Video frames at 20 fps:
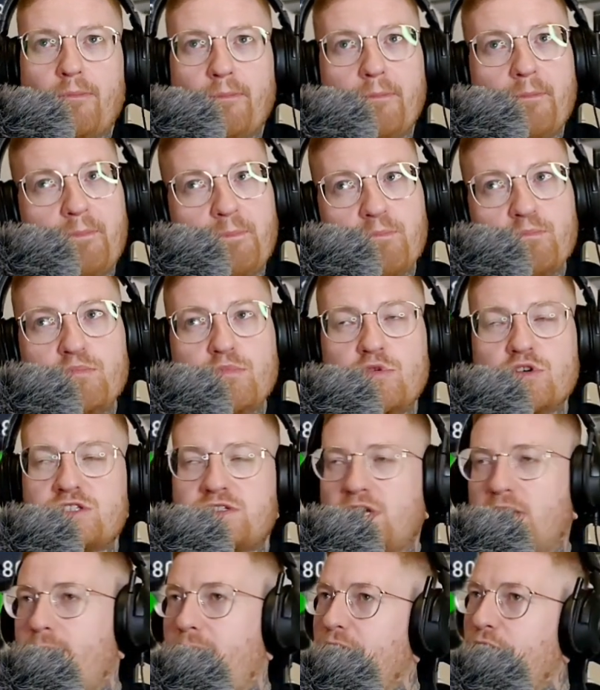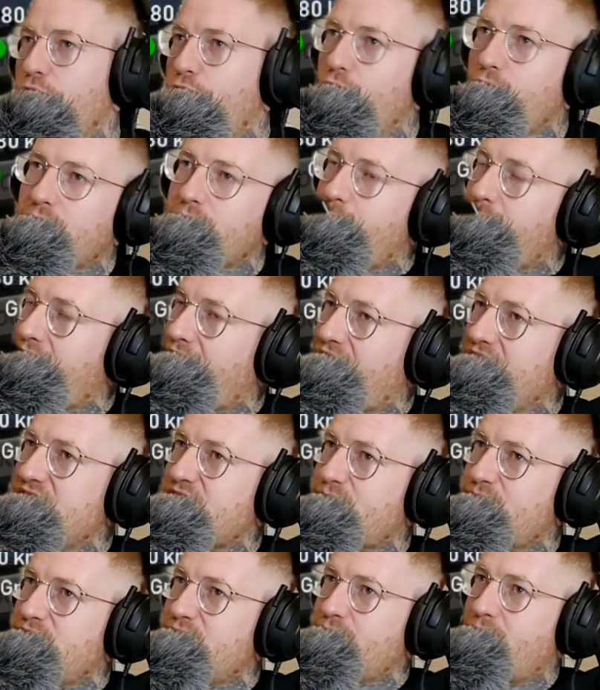muss man mal gucken.
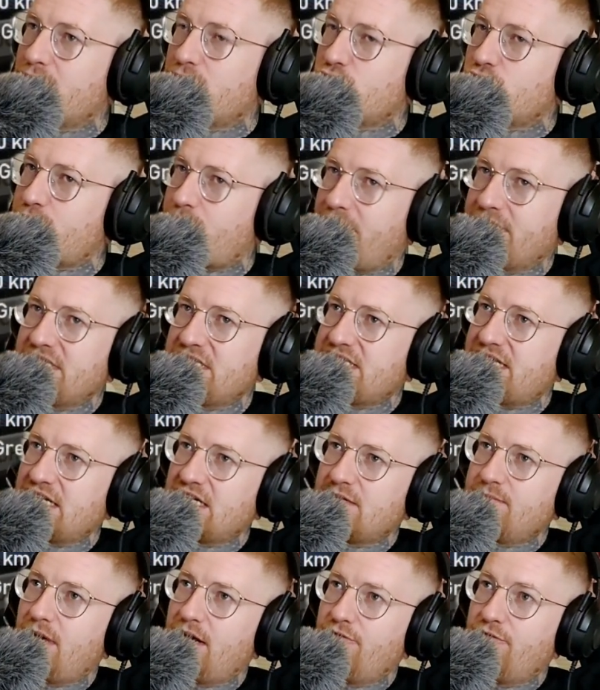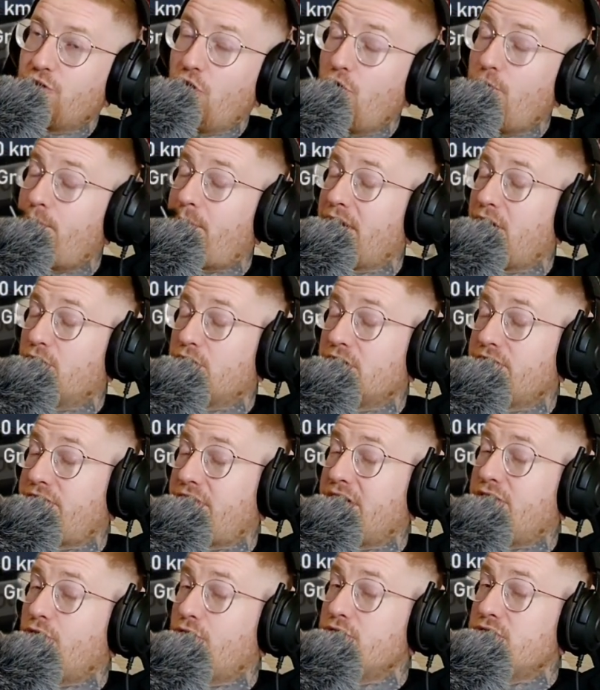Preis bin ich mal gespannt. Ich denke mal, wird auch bei
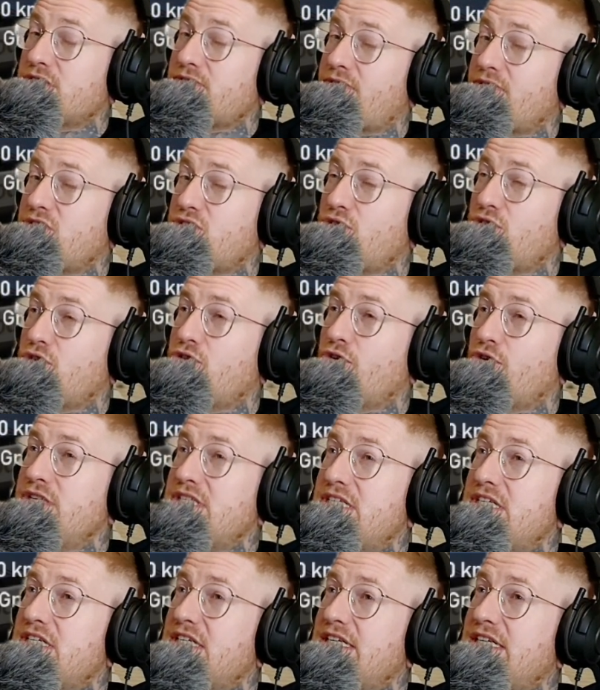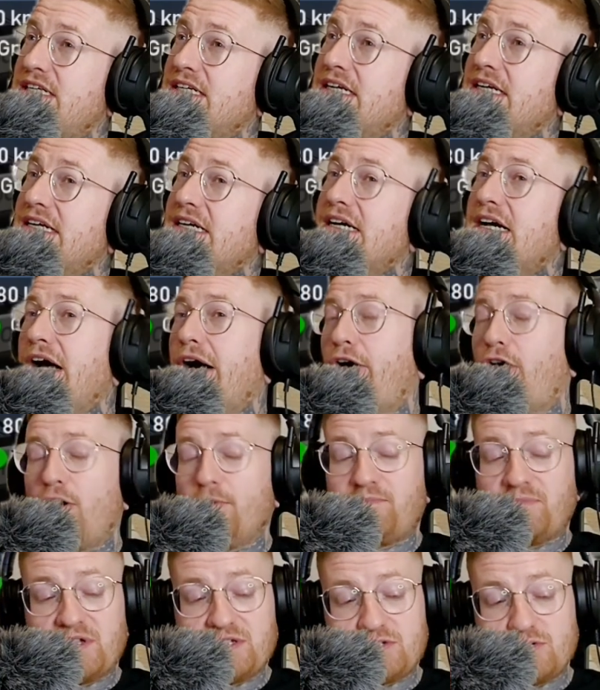ungefähr 29,99 liegen.
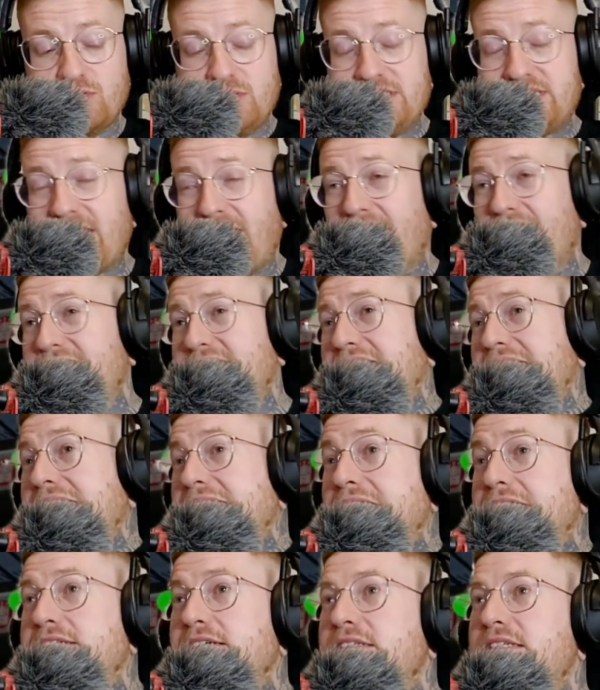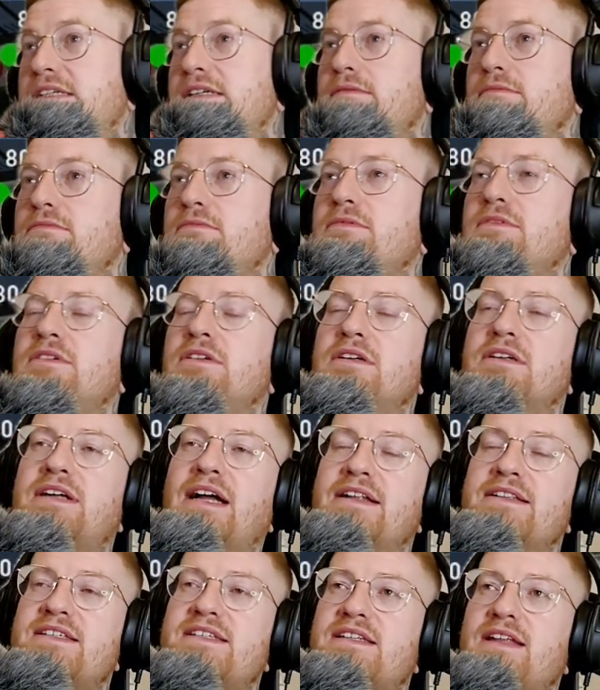Ob natürlich eine Linie dem
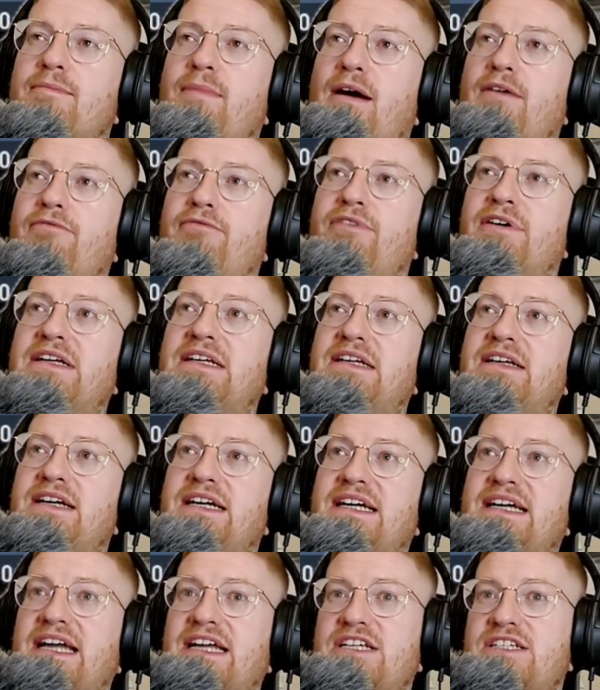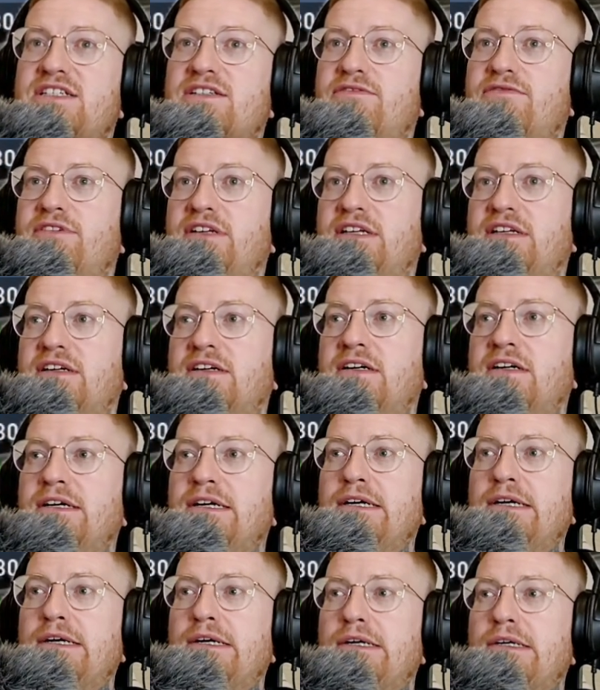Ganzen am Anfang gerecht wäre
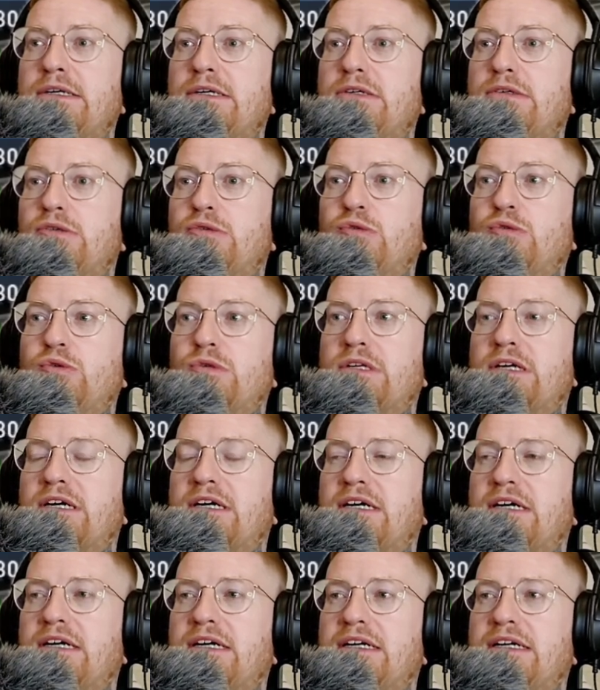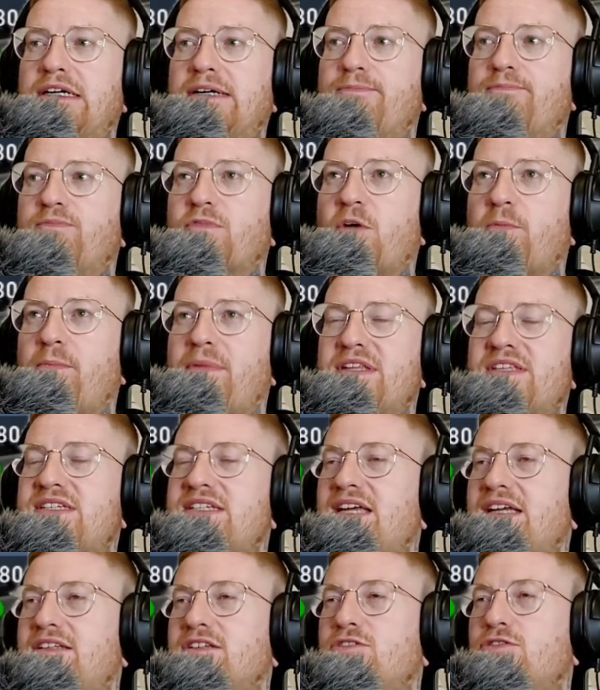oder ähm, ob man
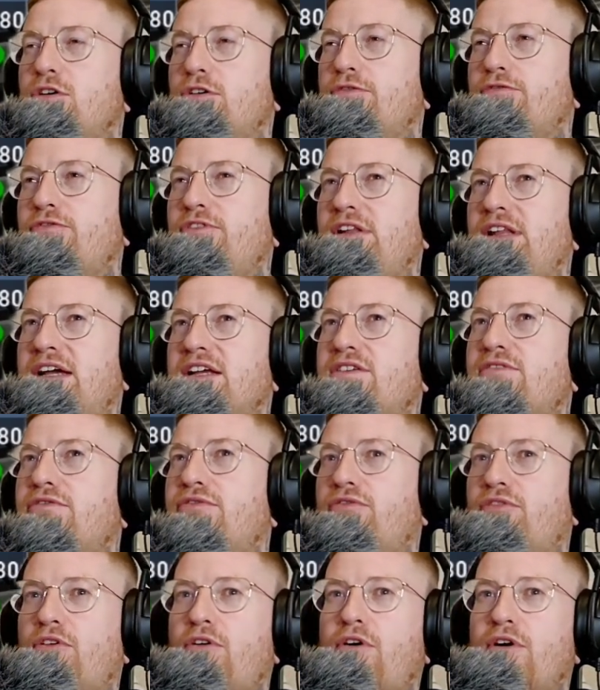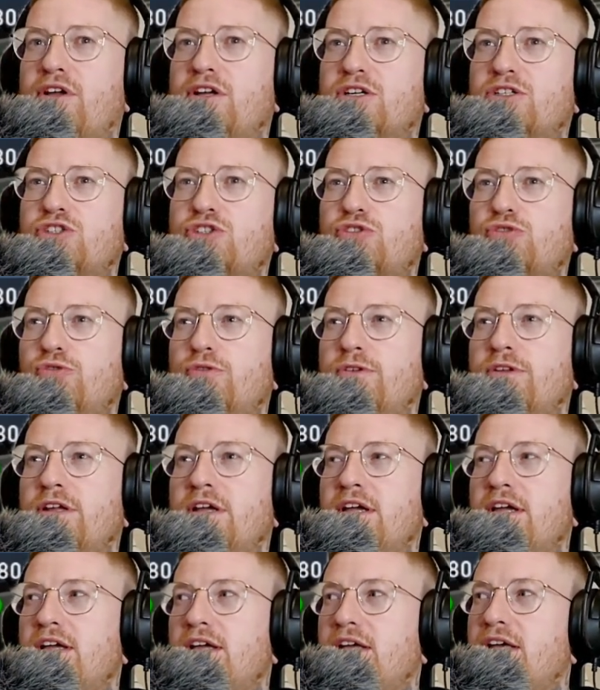sich hätte doch vielleicht vorher schon
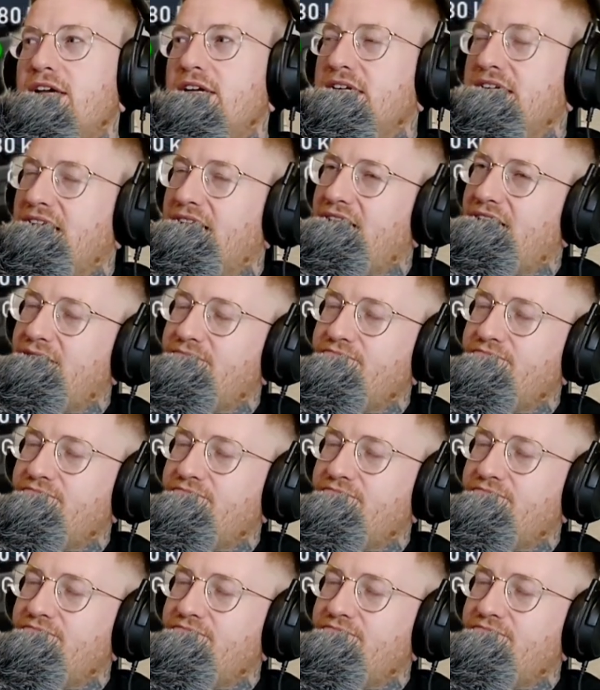ja,